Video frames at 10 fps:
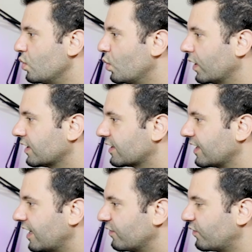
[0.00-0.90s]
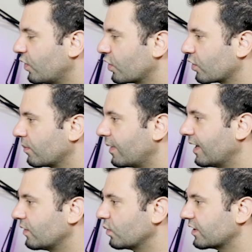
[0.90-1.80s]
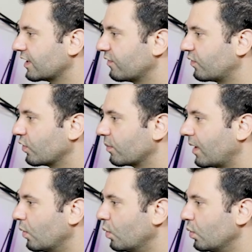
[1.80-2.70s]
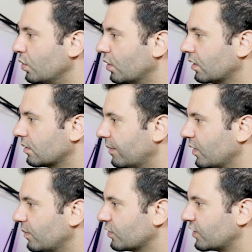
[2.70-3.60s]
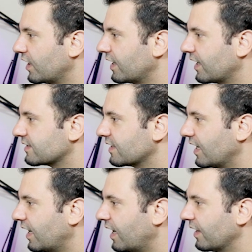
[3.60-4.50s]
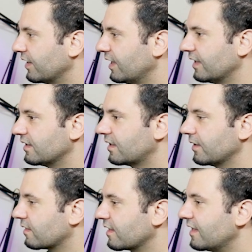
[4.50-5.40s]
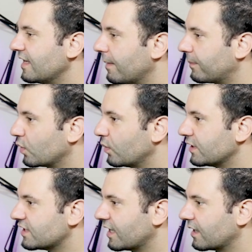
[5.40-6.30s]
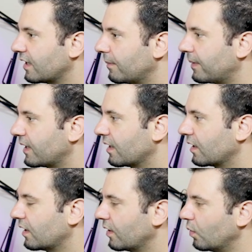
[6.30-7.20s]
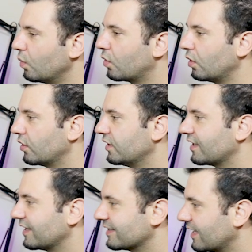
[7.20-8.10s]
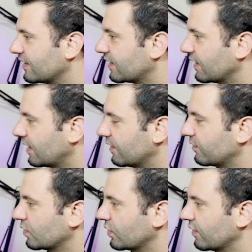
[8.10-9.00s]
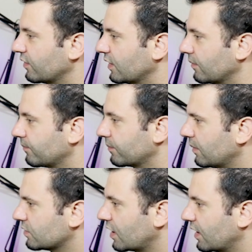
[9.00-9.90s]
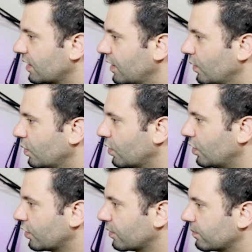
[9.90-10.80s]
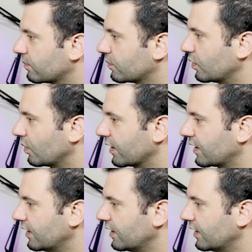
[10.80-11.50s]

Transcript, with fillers: nuestra forma, nuestra forma 1, la podemos traer hacia adelante y aprovecharla para darle un color interesante a la fotografía. Vamos a darle un color doble